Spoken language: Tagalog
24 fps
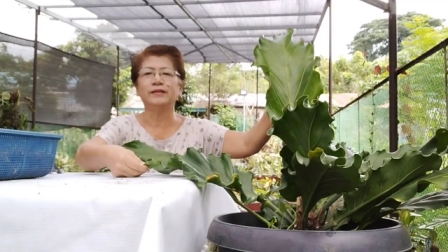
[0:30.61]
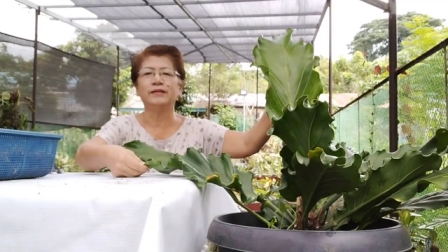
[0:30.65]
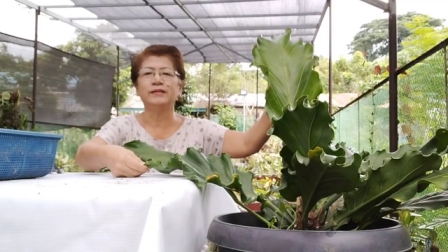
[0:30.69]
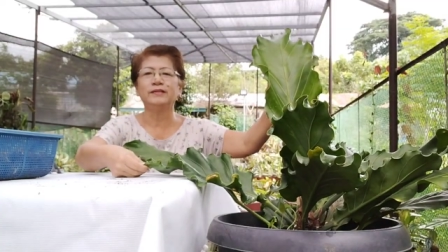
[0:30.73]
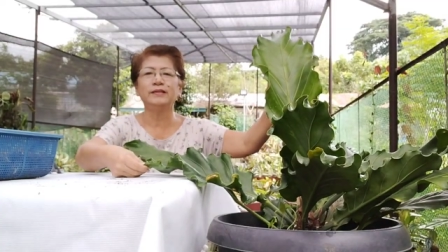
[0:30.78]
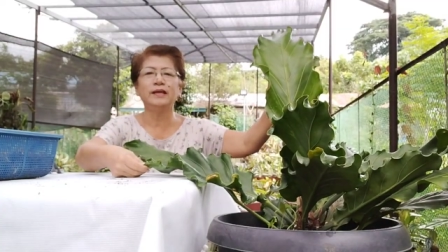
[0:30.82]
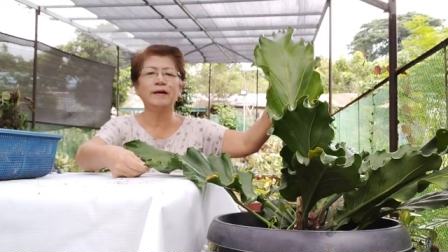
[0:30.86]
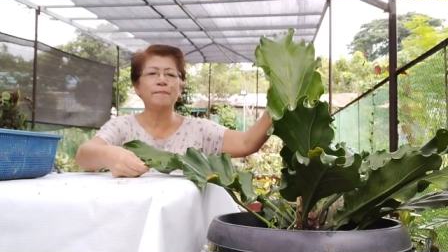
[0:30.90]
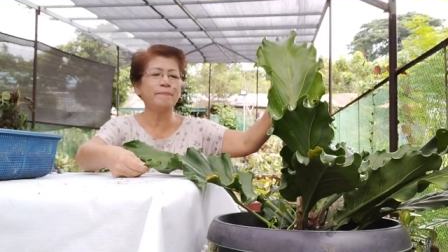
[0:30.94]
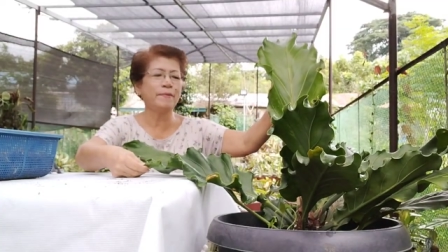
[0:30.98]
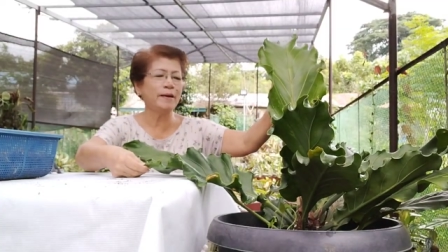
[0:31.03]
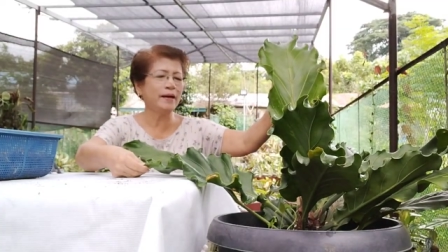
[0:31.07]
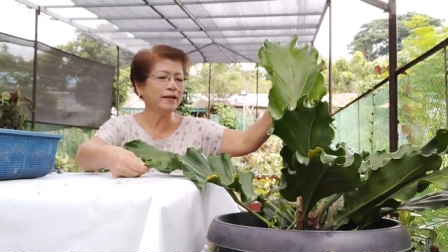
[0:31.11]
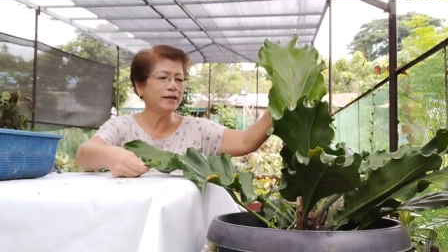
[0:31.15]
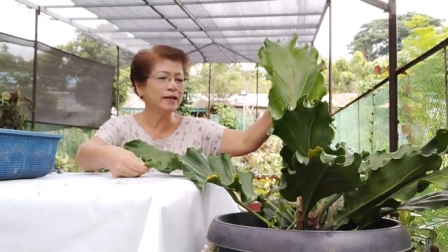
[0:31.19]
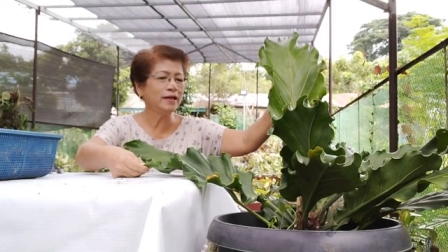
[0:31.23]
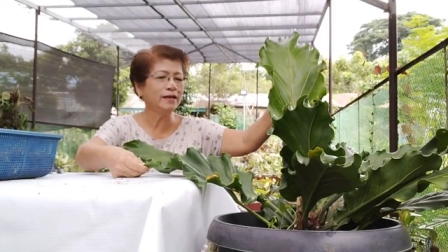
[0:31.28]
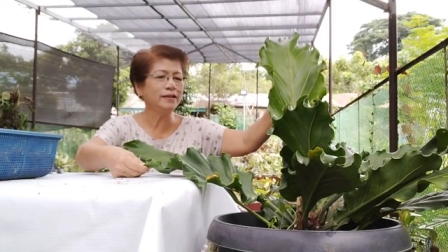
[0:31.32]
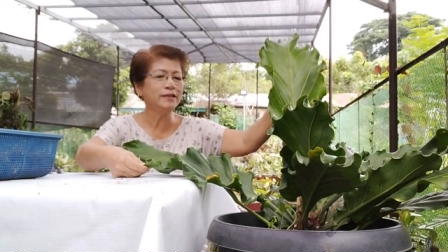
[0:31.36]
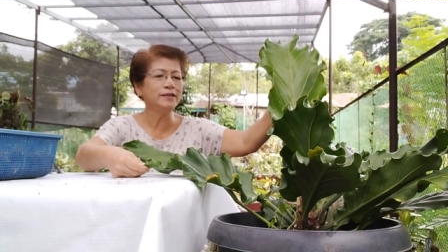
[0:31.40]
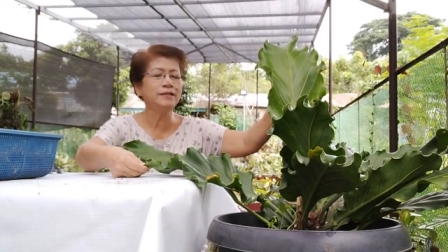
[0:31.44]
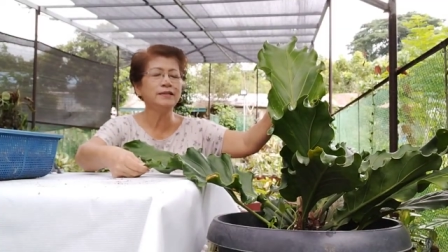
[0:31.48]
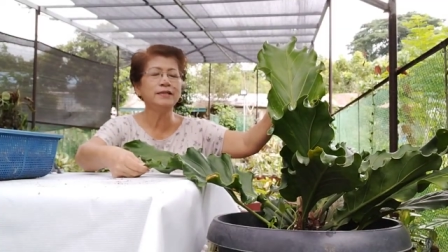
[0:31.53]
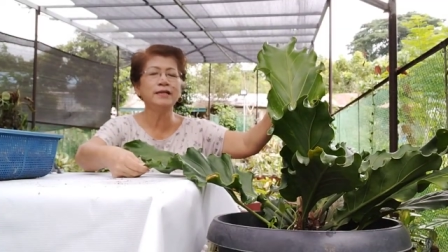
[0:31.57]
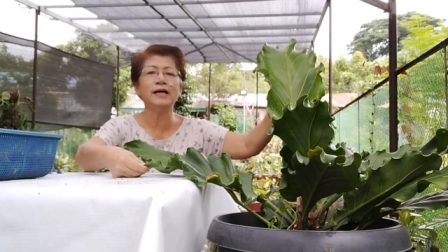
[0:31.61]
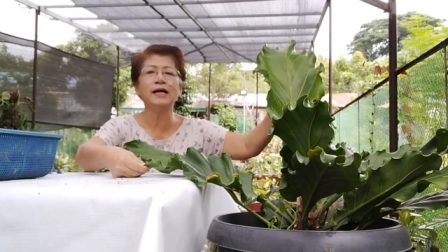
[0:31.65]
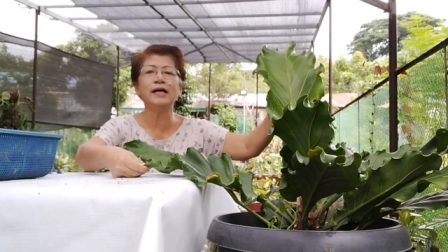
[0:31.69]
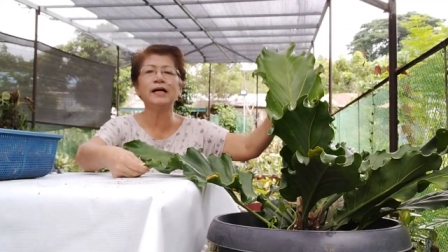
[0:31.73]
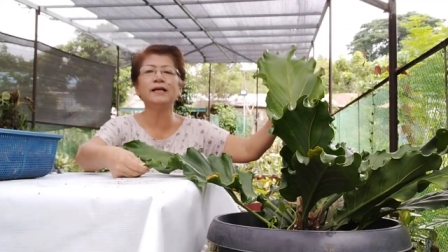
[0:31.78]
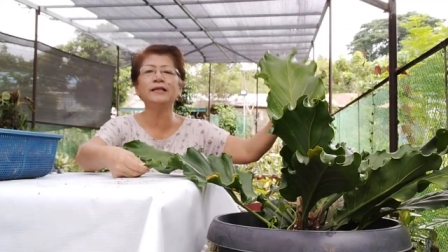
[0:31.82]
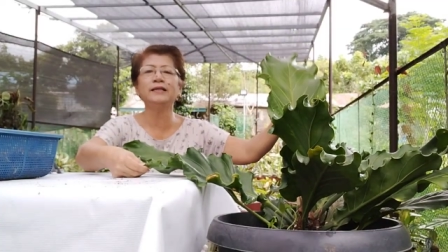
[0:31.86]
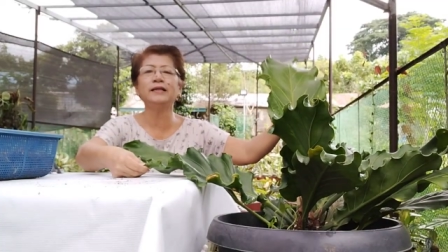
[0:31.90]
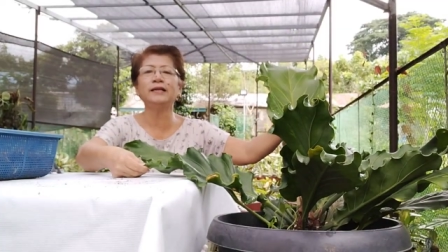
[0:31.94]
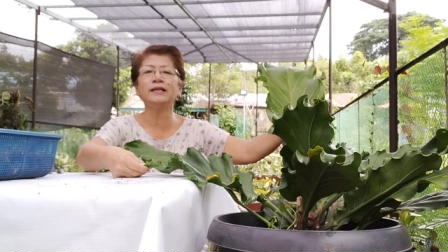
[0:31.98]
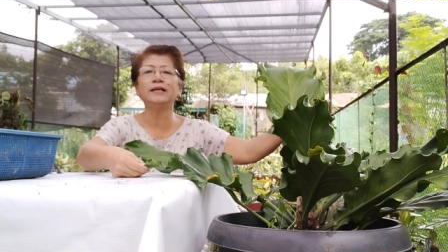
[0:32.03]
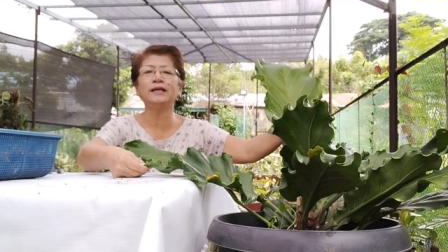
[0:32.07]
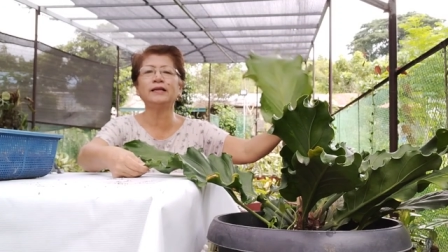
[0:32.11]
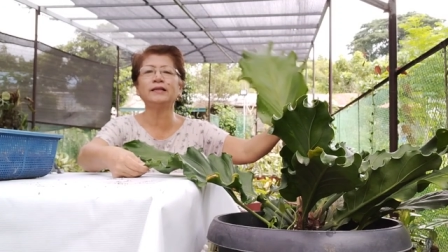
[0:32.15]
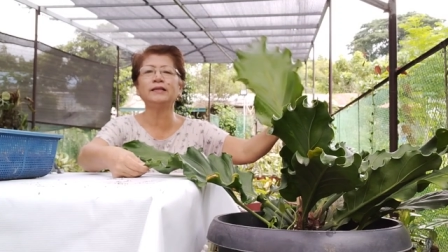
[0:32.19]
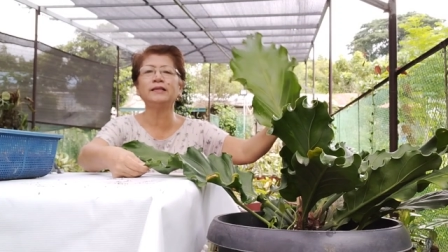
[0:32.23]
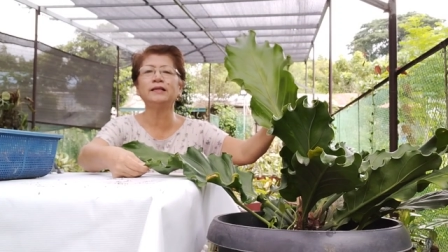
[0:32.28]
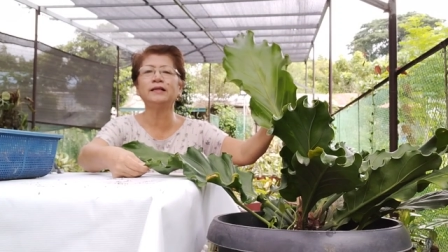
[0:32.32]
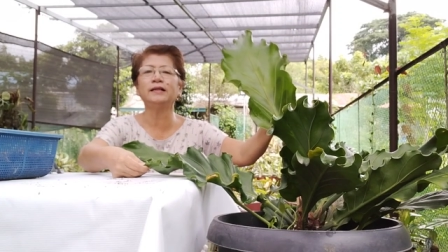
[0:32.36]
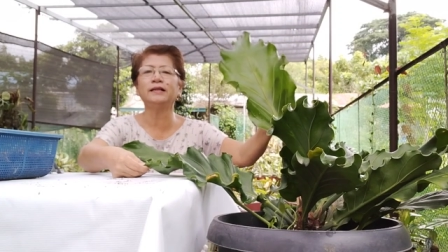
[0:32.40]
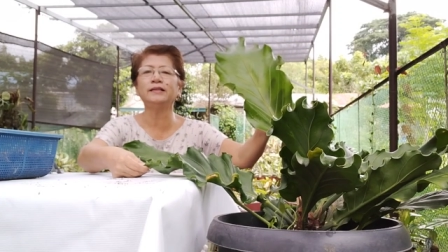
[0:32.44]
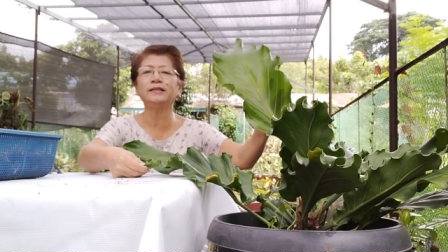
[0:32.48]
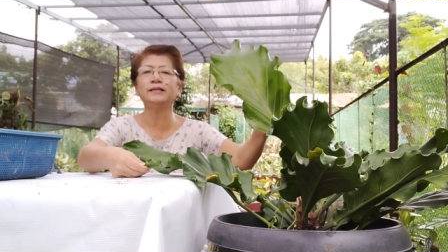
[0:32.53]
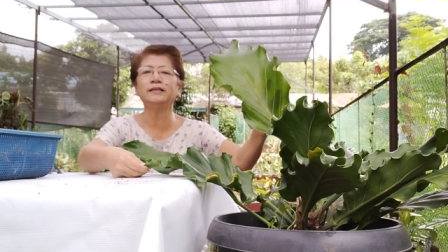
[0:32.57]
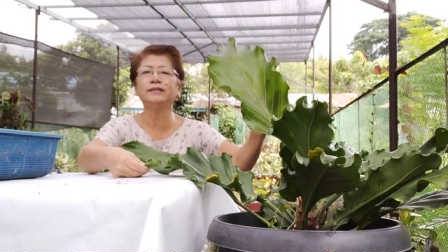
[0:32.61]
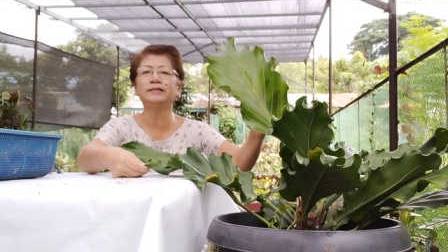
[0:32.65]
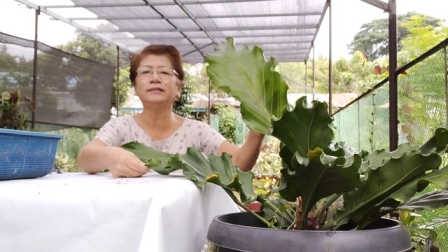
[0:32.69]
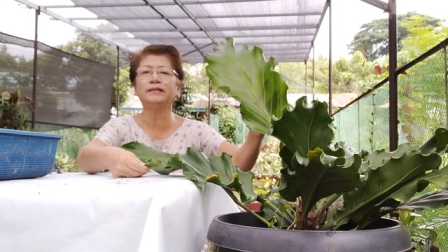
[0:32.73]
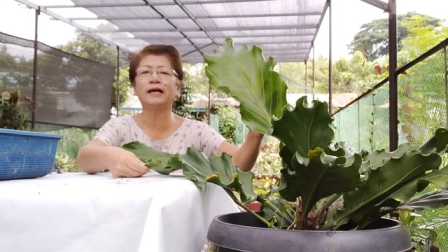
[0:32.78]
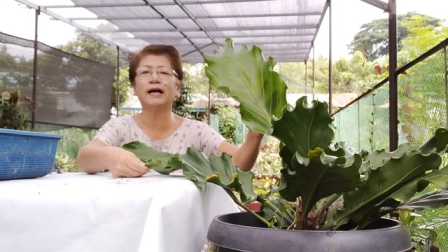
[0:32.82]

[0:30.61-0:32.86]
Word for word: Napakalaki niya, lalaki ng kanyang